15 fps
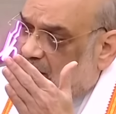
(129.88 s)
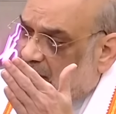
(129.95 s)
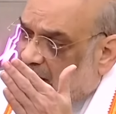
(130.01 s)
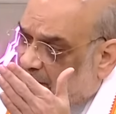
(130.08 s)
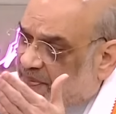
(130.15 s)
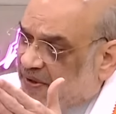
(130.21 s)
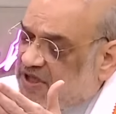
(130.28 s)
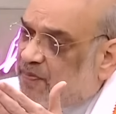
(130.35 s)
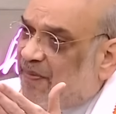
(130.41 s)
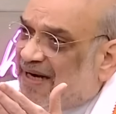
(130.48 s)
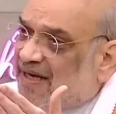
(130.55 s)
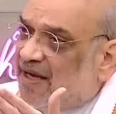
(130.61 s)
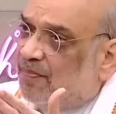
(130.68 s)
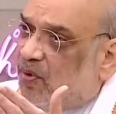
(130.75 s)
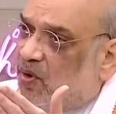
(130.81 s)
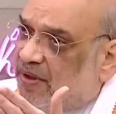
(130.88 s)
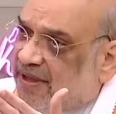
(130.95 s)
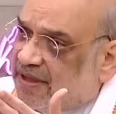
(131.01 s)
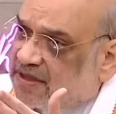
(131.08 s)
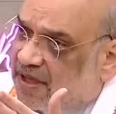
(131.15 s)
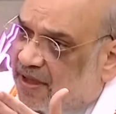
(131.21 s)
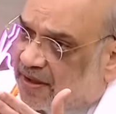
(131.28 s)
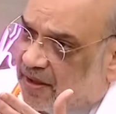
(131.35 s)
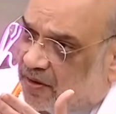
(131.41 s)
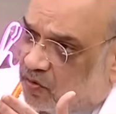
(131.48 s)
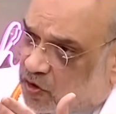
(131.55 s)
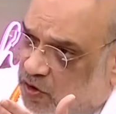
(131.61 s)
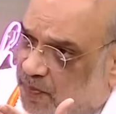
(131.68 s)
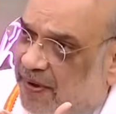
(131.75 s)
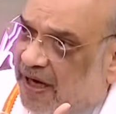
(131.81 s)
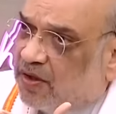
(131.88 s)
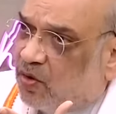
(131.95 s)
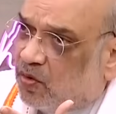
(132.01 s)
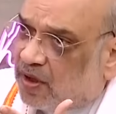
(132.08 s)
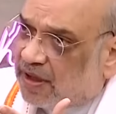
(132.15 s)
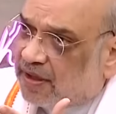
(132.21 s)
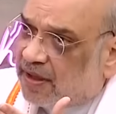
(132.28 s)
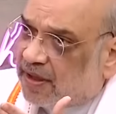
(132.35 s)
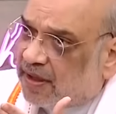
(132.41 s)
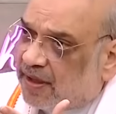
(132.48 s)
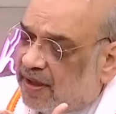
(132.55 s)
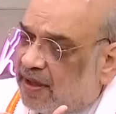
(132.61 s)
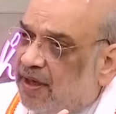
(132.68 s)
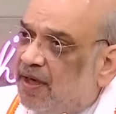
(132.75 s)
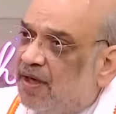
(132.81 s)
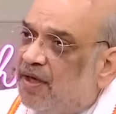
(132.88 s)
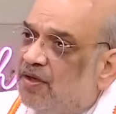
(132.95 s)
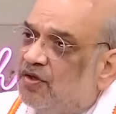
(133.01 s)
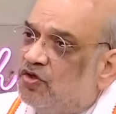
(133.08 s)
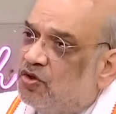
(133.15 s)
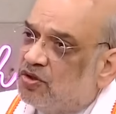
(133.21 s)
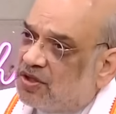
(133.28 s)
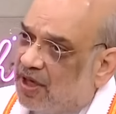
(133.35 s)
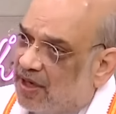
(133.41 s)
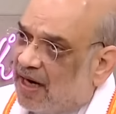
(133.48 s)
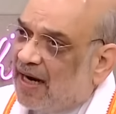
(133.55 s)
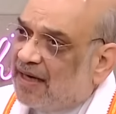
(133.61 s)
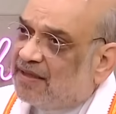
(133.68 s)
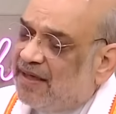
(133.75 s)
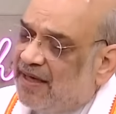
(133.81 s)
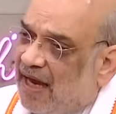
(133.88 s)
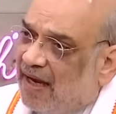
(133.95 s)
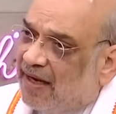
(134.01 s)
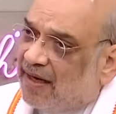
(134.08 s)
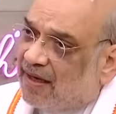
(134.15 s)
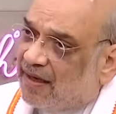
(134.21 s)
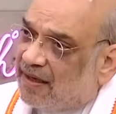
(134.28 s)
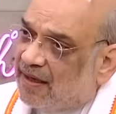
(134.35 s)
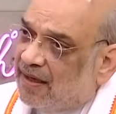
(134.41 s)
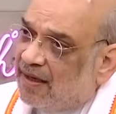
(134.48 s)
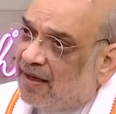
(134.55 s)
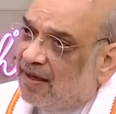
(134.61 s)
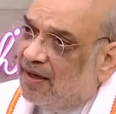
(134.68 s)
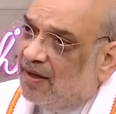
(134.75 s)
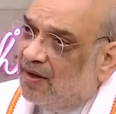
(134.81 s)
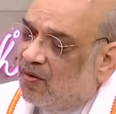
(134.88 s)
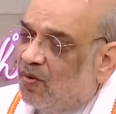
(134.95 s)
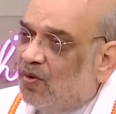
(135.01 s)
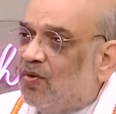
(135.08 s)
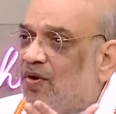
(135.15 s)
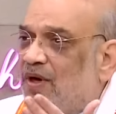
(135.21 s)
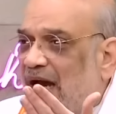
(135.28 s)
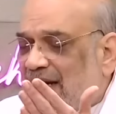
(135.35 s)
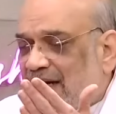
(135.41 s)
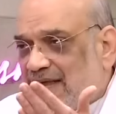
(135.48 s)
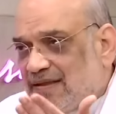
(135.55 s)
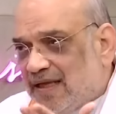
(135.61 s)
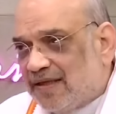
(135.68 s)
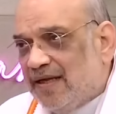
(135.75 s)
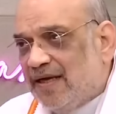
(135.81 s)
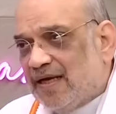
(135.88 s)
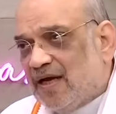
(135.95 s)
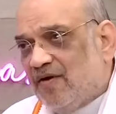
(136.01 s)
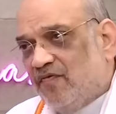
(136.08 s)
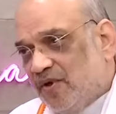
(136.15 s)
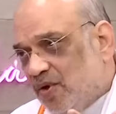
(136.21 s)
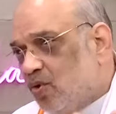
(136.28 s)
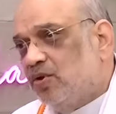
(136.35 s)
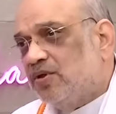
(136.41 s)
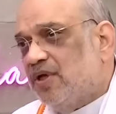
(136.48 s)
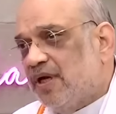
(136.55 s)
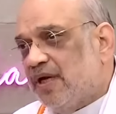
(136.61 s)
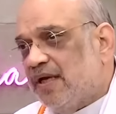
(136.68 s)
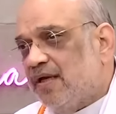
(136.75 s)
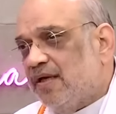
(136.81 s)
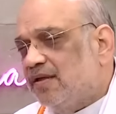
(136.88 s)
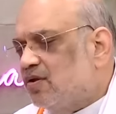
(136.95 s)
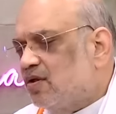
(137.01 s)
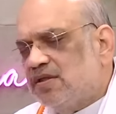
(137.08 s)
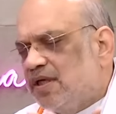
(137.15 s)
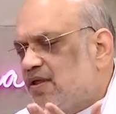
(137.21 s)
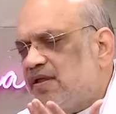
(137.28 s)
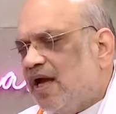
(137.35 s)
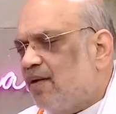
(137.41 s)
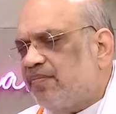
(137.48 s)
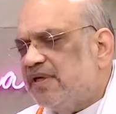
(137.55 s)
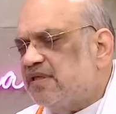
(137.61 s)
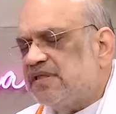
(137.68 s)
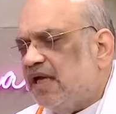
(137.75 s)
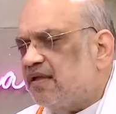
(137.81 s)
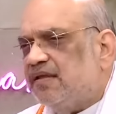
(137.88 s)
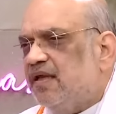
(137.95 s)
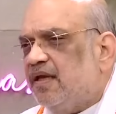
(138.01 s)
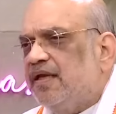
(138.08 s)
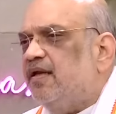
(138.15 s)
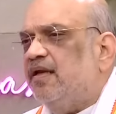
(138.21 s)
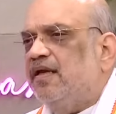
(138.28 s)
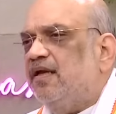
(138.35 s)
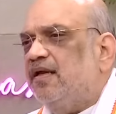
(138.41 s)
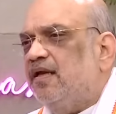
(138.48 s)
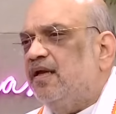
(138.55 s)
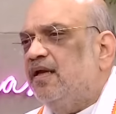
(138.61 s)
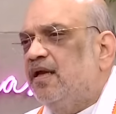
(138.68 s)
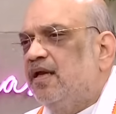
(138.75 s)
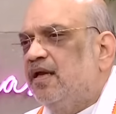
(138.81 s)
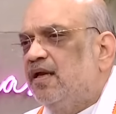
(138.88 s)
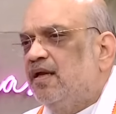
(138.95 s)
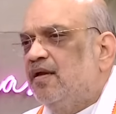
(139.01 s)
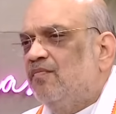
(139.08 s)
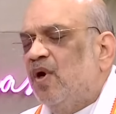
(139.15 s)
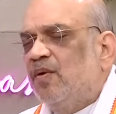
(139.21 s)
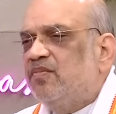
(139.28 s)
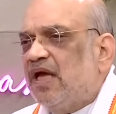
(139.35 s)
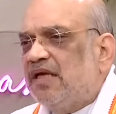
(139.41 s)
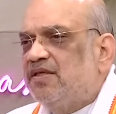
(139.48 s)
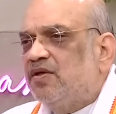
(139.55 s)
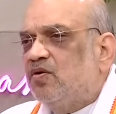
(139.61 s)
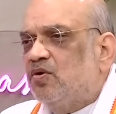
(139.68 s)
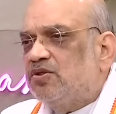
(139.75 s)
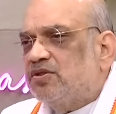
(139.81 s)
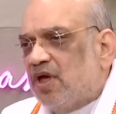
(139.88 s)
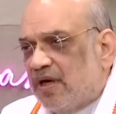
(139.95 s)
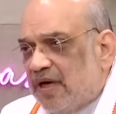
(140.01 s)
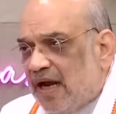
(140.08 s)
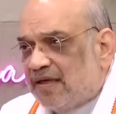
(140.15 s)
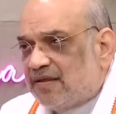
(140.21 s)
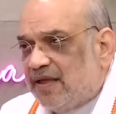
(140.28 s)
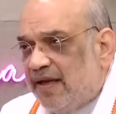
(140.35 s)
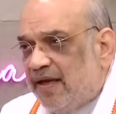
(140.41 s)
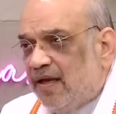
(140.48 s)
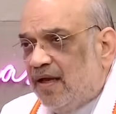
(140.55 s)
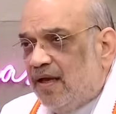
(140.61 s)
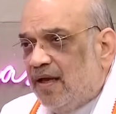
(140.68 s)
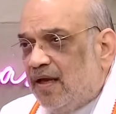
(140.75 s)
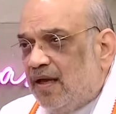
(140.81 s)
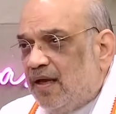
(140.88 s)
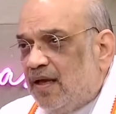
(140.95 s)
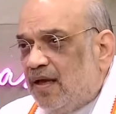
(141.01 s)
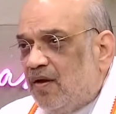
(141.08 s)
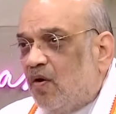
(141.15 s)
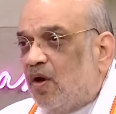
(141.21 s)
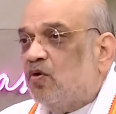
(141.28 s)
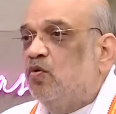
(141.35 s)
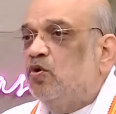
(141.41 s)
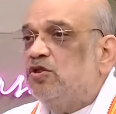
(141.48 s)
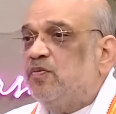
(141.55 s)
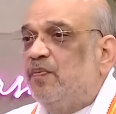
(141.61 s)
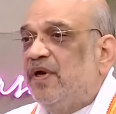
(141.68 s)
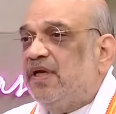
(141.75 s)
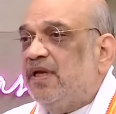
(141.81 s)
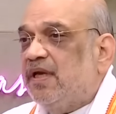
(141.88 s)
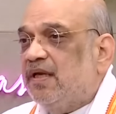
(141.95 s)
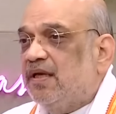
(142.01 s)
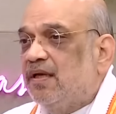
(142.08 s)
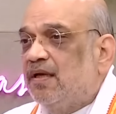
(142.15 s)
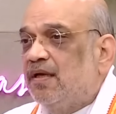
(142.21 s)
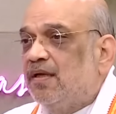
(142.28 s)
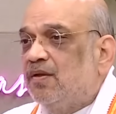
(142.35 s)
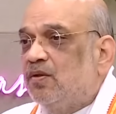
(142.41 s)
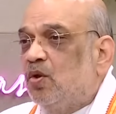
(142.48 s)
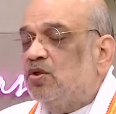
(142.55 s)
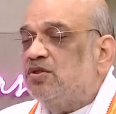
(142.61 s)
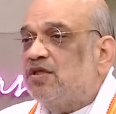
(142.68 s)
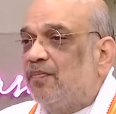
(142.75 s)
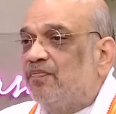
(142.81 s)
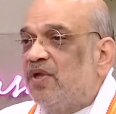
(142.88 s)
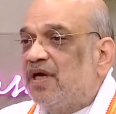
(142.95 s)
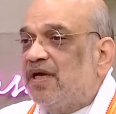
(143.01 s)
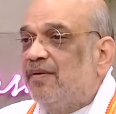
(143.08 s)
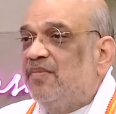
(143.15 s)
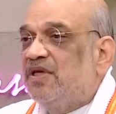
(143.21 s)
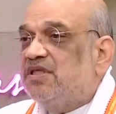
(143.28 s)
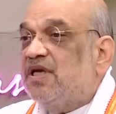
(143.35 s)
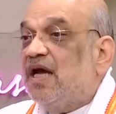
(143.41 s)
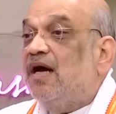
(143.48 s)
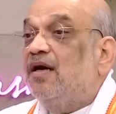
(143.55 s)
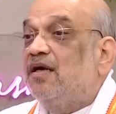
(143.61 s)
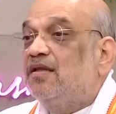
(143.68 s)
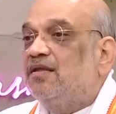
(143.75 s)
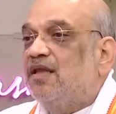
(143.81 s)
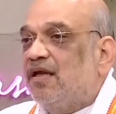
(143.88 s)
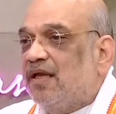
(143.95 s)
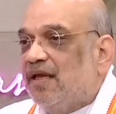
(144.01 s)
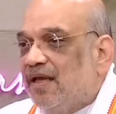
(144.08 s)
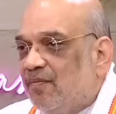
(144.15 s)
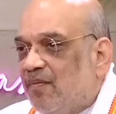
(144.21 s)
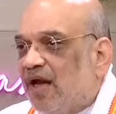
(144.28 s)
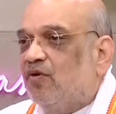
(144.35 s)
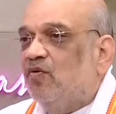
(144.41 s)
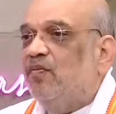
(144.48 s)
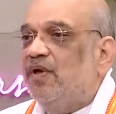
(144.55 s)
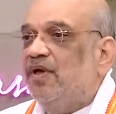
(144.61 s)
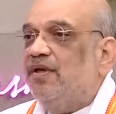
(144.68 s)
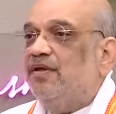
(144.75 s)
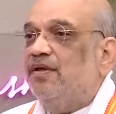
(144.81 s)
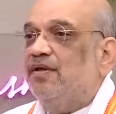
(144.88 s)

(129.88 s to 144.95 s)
अपीसमेंट की पॉलिटिक्स कर कर घुसपैठ होने देंगे जो शरणार्थी आए हैं उनको नागरिकता देने का विरोध करेंगे तो जनता आपके साथ नहीं रहेगी ममता जी को शरणार्थी और घुसपैठिए दो शब्द के बीच का अंतर ही मालूम नहीं है